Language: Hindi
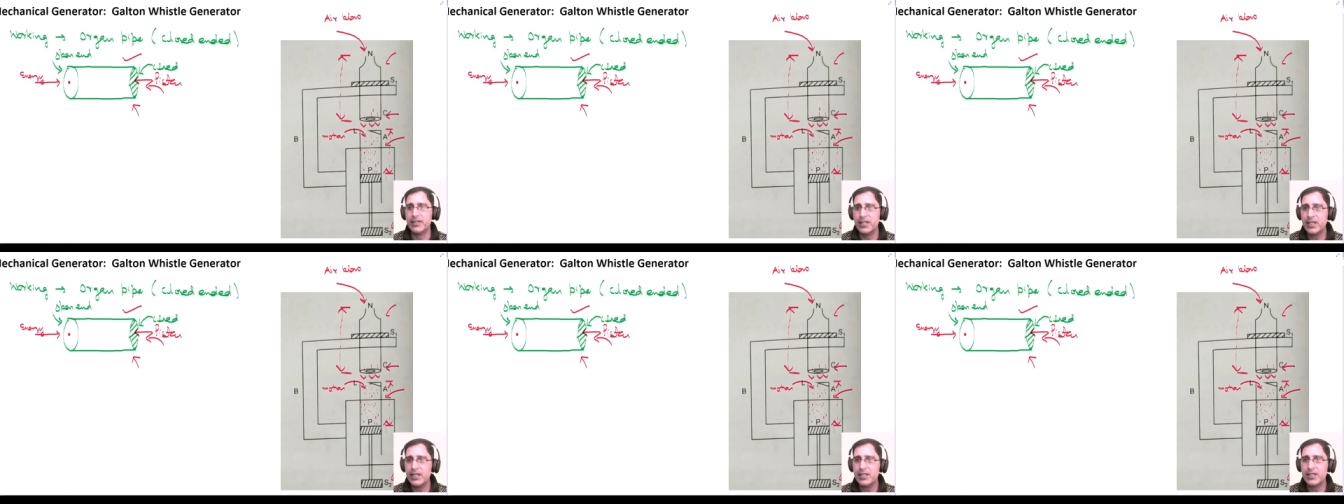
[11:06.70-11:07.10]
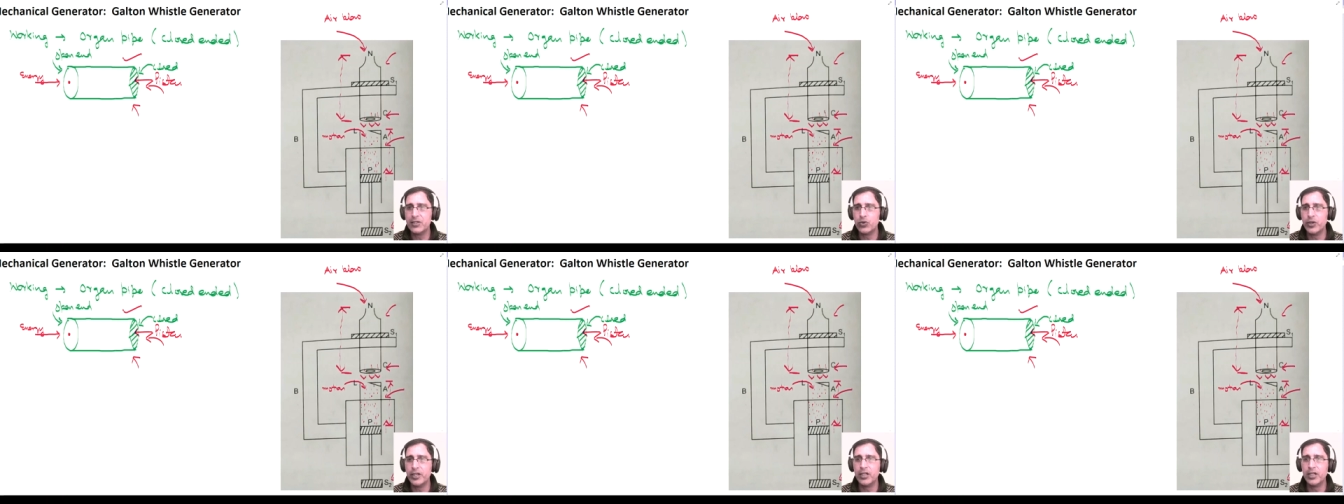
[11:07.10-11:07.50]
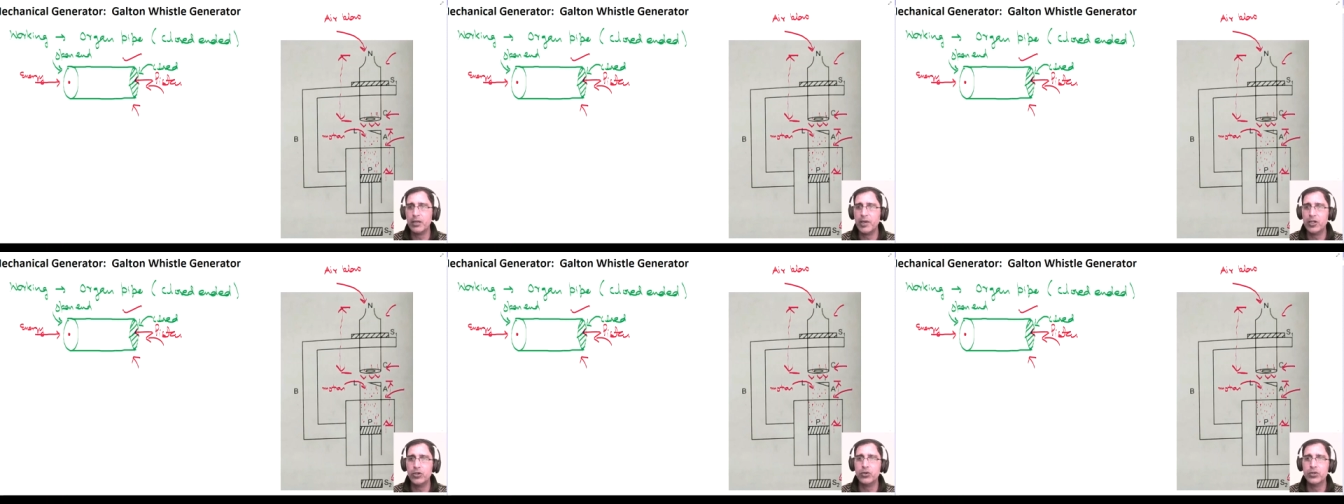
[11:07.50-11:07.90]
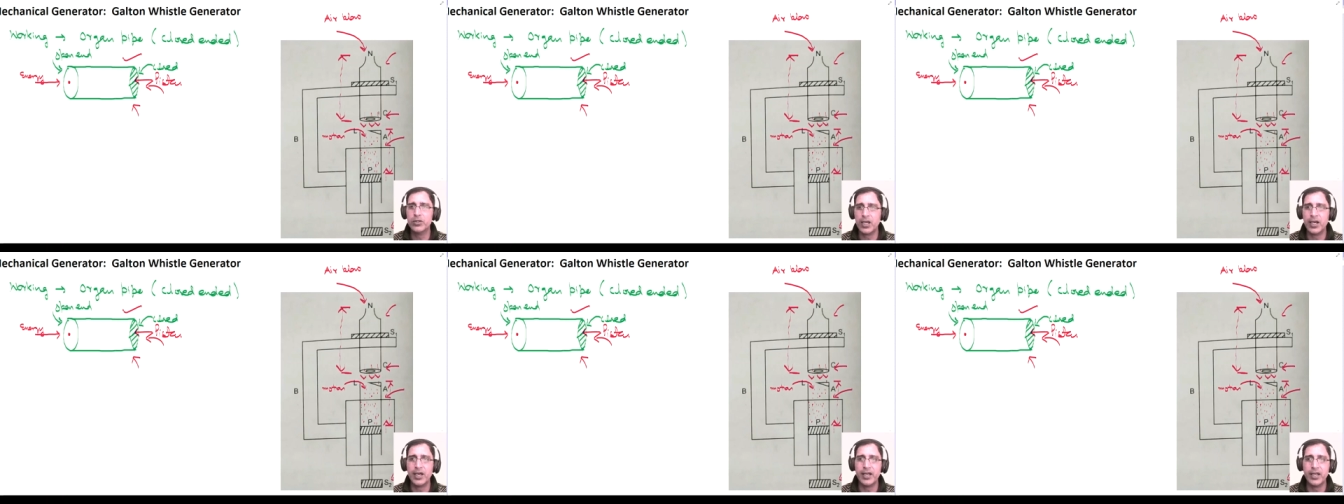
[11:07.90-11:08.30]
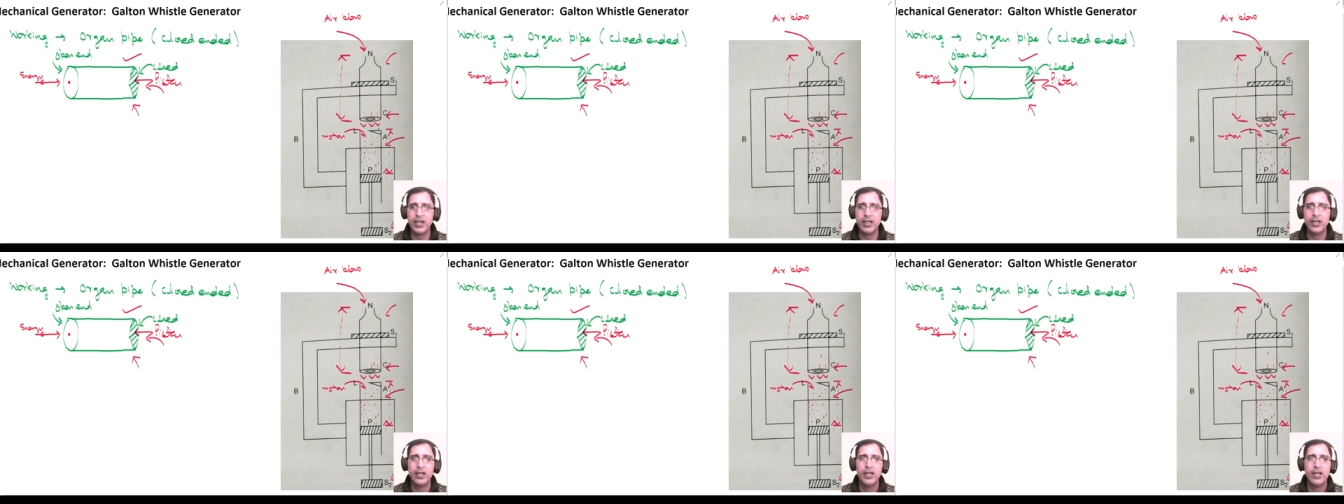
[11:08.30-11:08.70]
से सी से जो एयर के मालिक्यूल्स आ
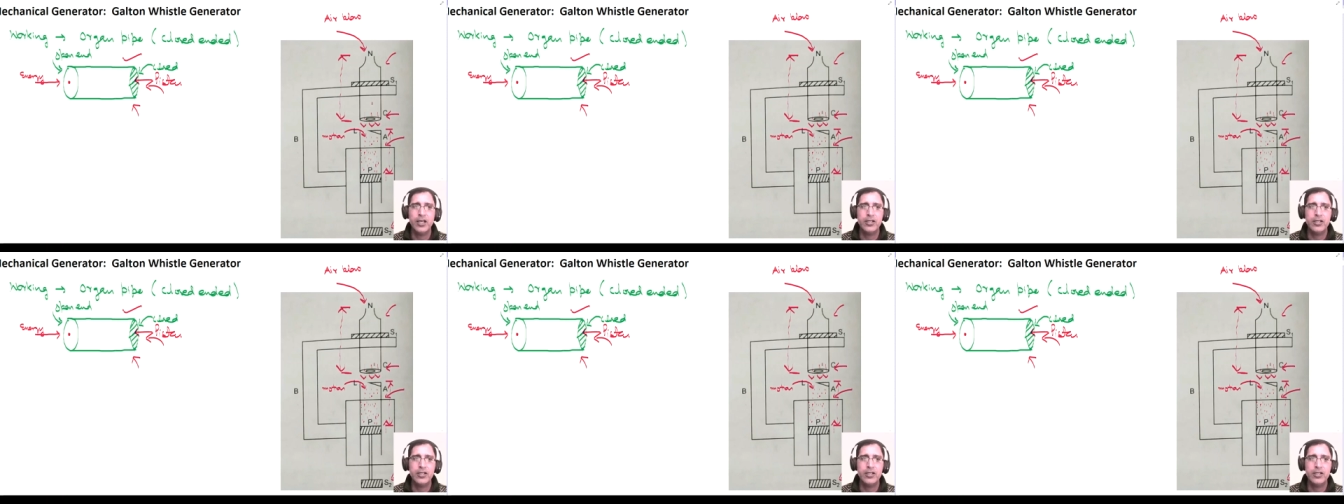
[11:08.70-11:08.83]
रहे हैं